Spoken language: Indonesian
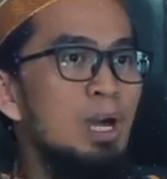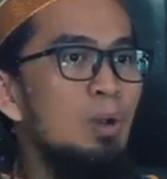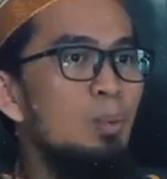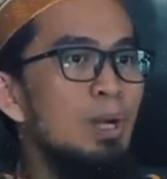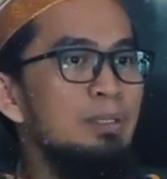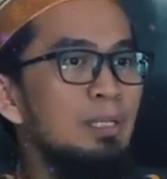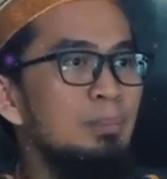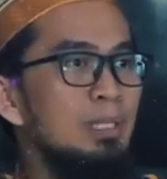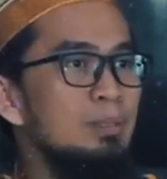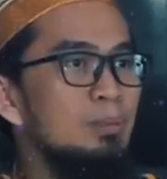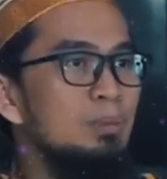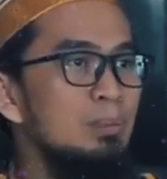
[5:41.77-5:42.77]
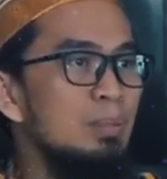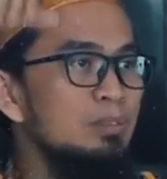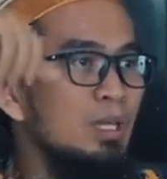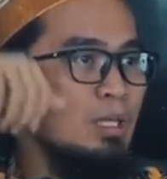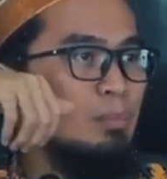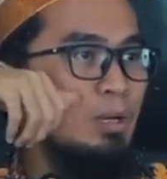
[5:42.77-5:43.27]
awan yang melindungi baca
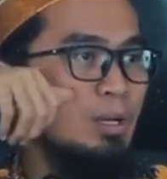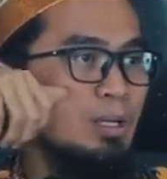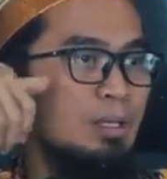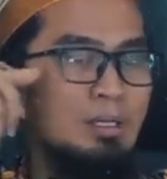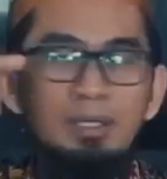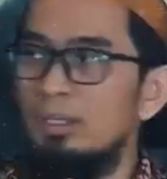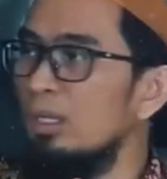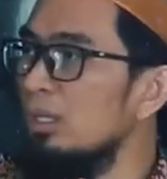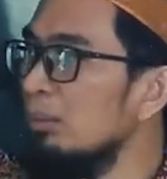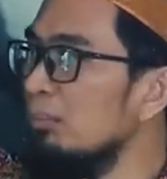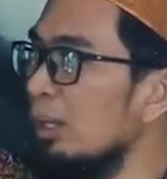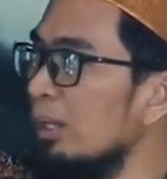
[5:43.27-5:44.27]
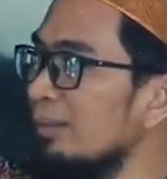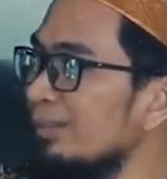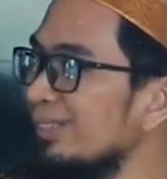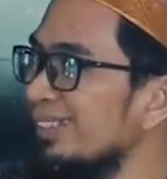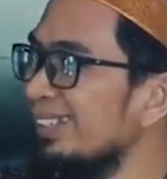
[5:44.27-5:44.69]
Al-Baqarah dengan Ali Imran.